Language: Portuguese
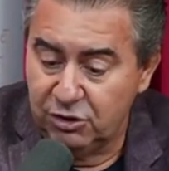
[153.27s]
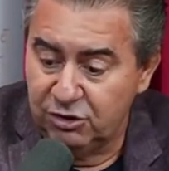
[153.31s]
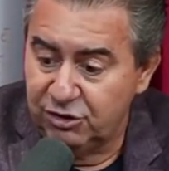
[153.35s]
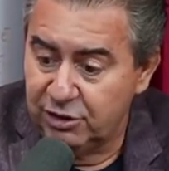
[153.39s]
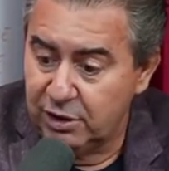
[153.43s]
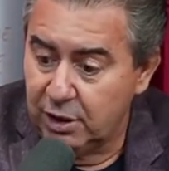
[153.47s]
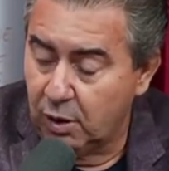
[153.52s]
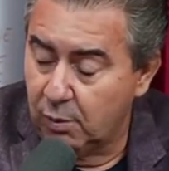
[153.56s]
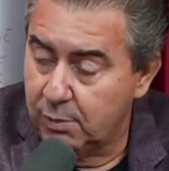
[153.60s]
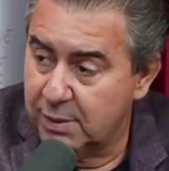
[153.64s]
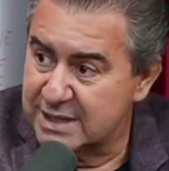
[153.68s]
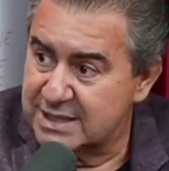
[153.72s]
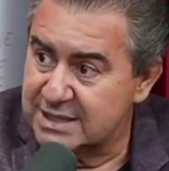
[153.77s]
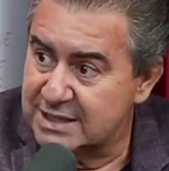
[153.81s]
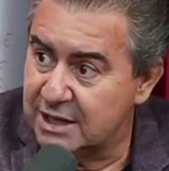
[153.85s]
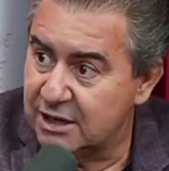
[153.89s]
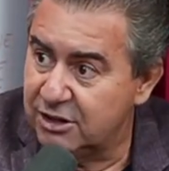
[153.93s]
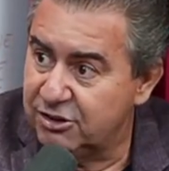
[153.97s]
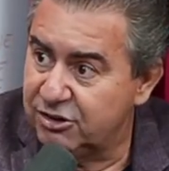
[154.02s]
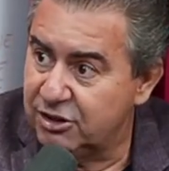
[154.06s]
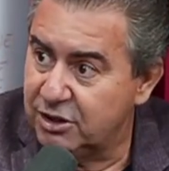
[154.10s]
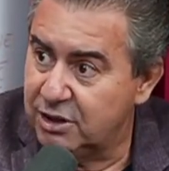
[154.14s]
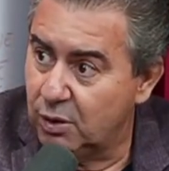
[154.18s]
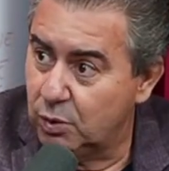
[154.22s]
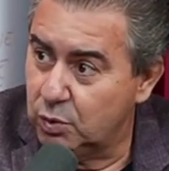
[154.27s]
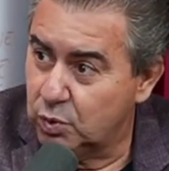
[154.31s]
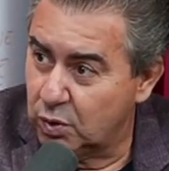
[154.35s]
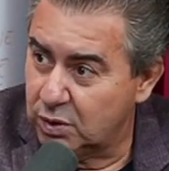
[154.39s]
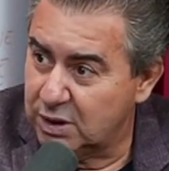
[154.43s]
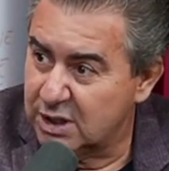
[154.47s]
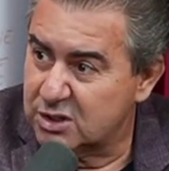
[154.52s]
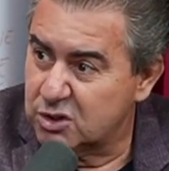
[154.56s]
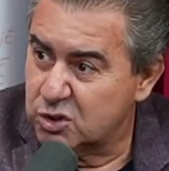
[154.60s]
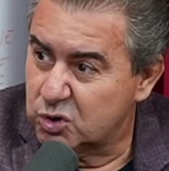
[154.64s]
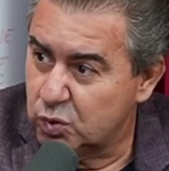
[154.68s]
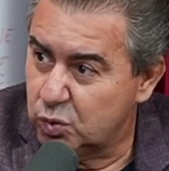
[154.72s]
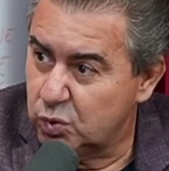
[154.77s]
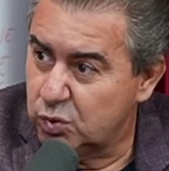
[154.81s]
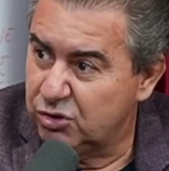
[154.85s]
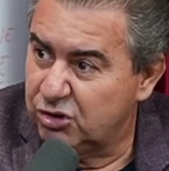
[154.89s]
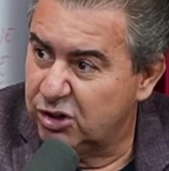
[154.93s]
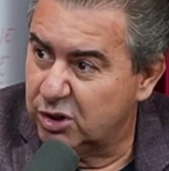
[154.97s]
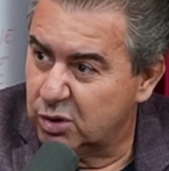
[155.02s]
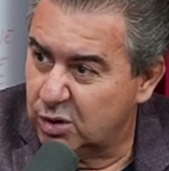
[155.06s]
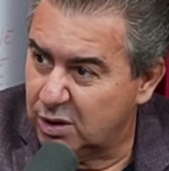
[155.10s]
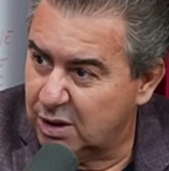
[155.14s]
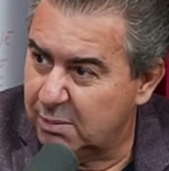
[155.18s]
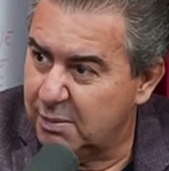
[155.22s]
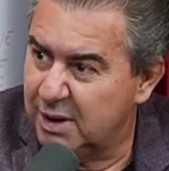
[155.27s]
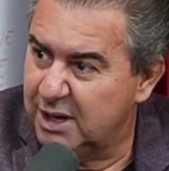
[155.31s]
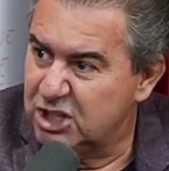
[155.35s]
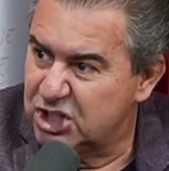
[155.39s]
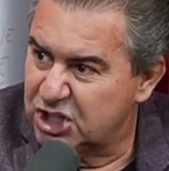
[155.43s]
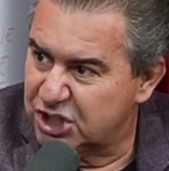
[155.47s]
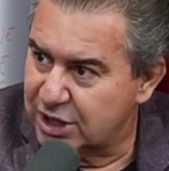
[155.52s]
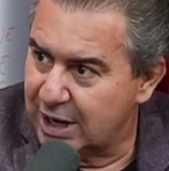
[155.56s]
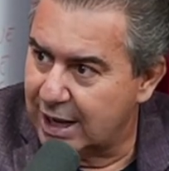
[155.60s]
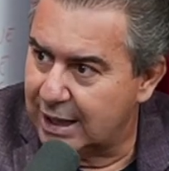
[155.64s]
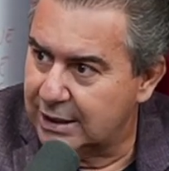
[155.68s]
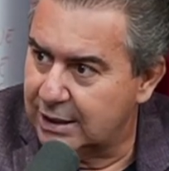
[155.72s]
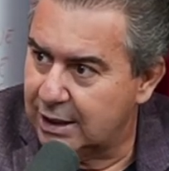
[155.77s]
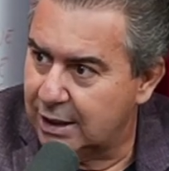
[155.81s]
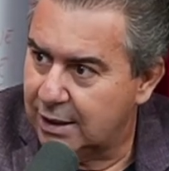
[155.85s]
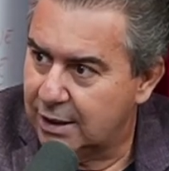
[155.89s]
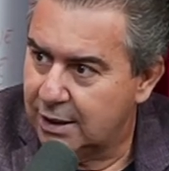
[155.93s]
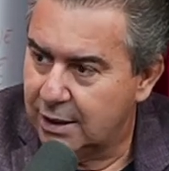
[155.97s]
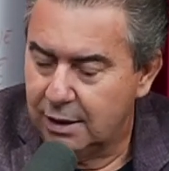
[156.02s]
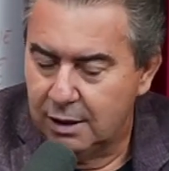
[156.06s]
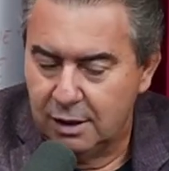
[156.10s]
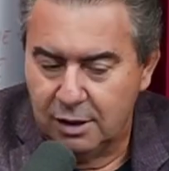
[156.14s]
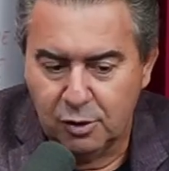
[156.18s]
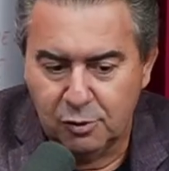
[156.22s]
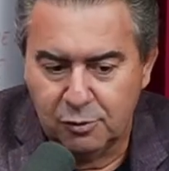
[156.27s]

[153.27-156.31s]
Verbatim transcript: original, uma certidão toda suja, toda manchada, hum.